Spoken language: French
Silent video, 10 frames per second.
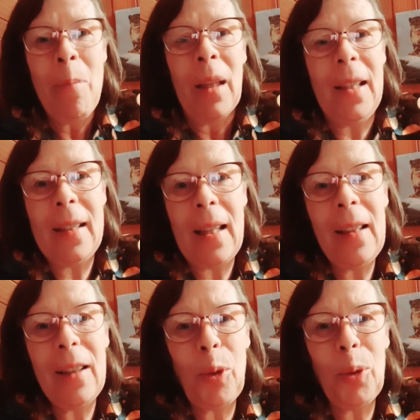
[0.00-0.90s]
qui
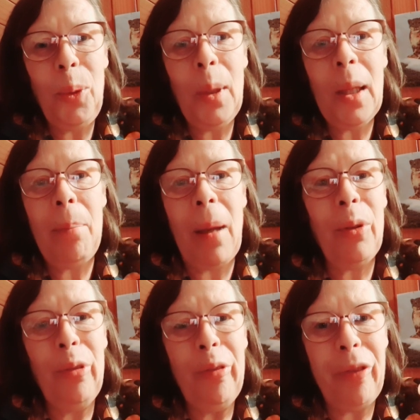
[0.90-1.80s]
s'introduirait par
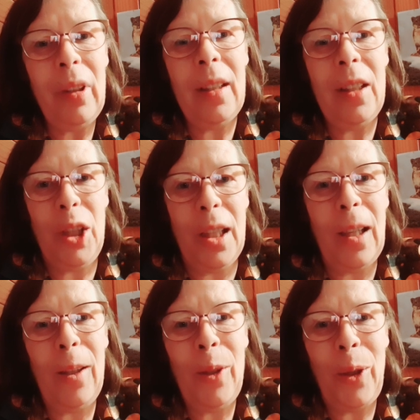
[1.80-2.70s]
une fenêtre chez
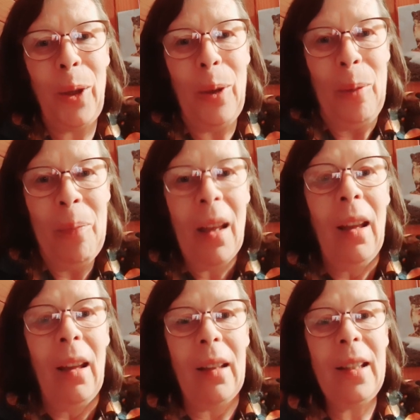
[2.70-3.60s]
quelqu'un
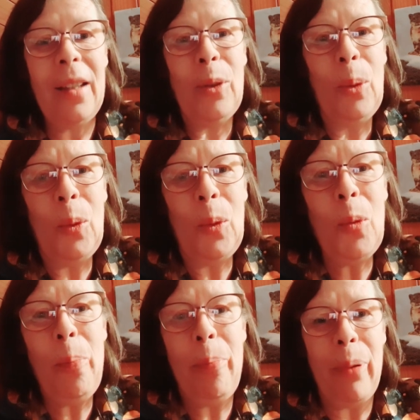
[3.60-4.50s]
et qui se
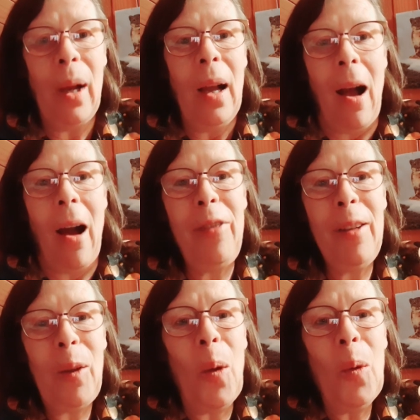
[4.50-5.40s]
coupe
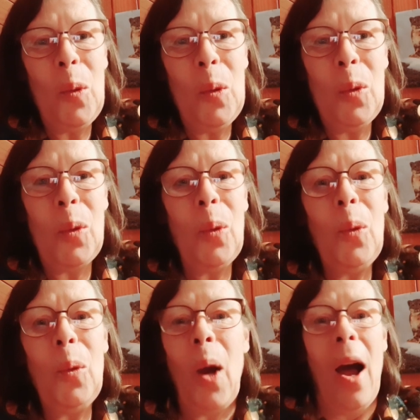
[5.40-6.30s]
avec un
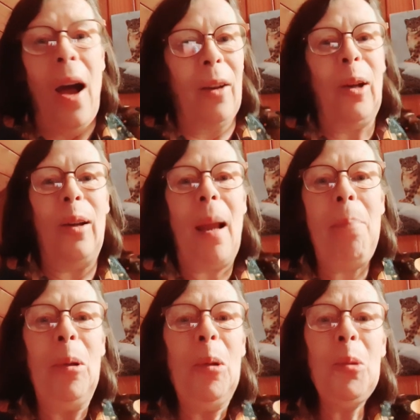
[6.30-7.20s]
couteau, la
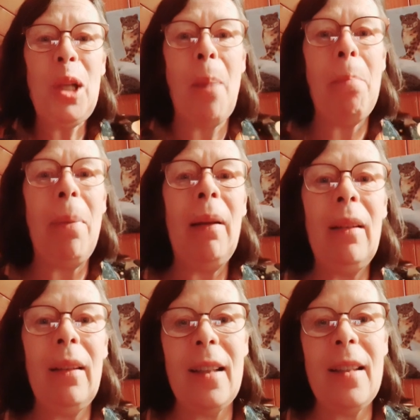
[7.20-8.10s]
planche à pain
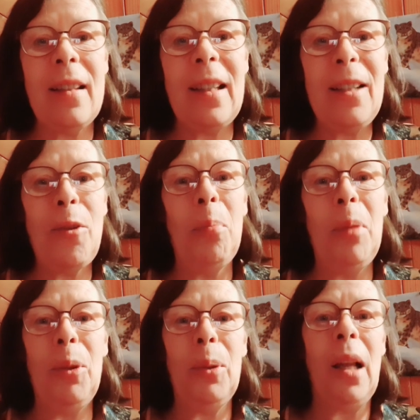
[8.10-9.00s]
est restée au
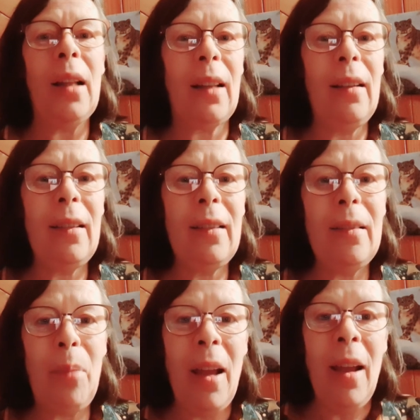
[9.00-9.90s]
milieu de la
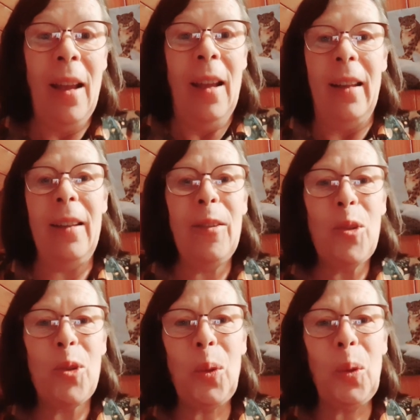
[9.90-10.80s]
table et en
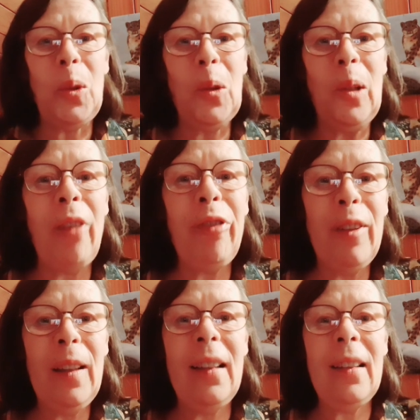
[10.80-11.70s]
sautant de la
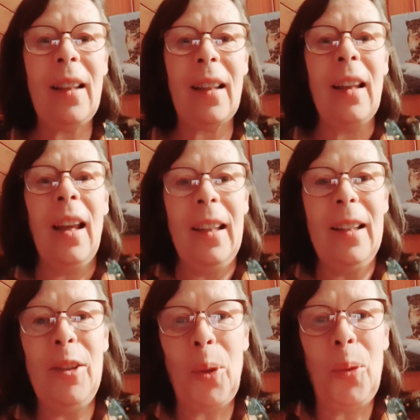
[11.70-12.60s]
fenêtre, il
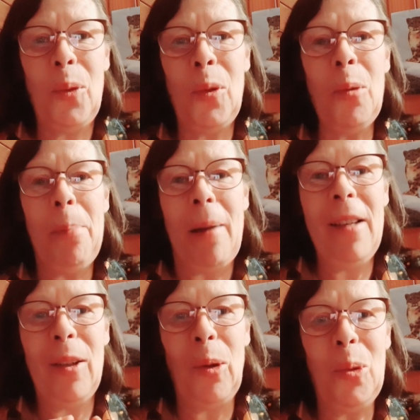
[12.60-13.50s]
se coupe
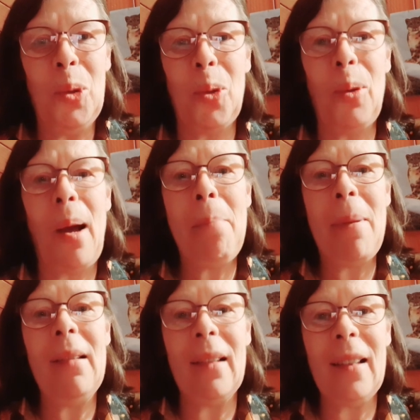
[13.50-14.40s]
avec le couteau à
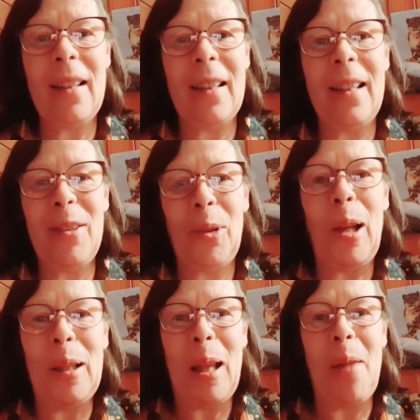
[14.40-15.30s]
pain resté sur la
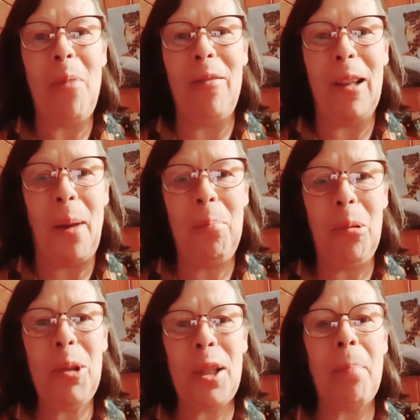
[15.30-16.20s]
table avec la
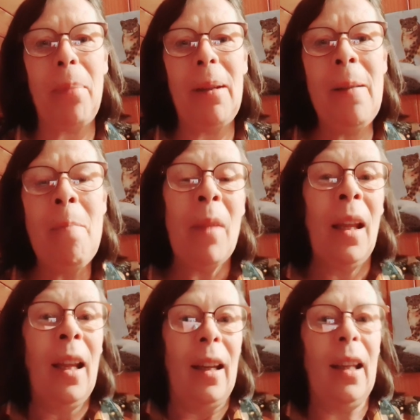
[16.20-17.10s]
planche à pain
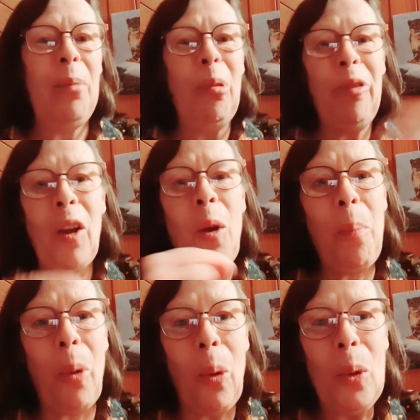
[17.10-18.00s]
et il peut faire un
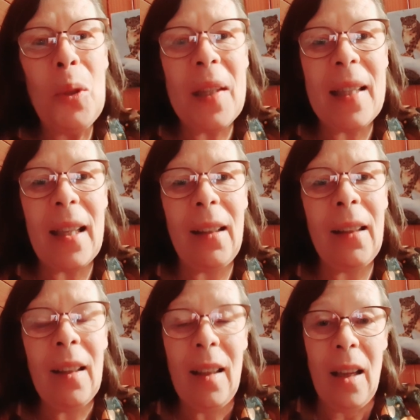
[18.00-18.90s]
procès
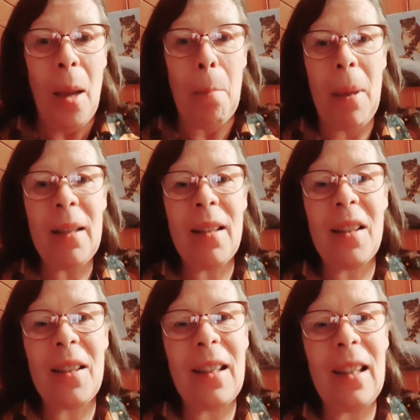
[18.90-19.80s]

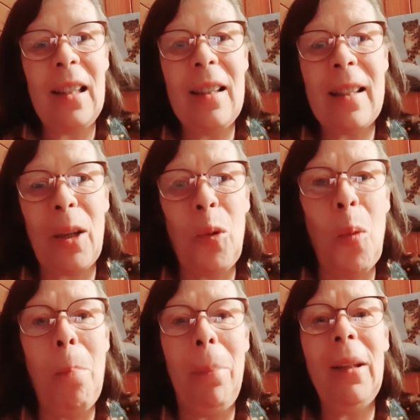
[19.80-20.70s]
parce qu'il s'est
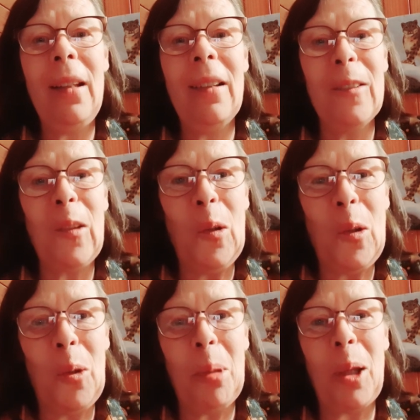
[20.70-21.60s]
coupé en tant que
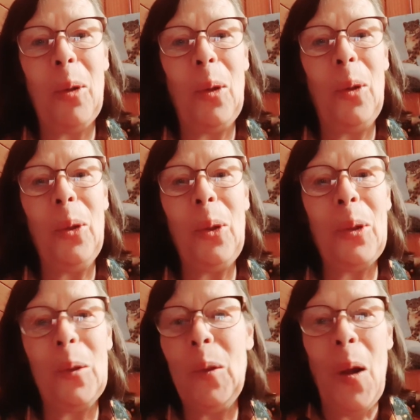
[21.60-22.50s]
cambrioleur en,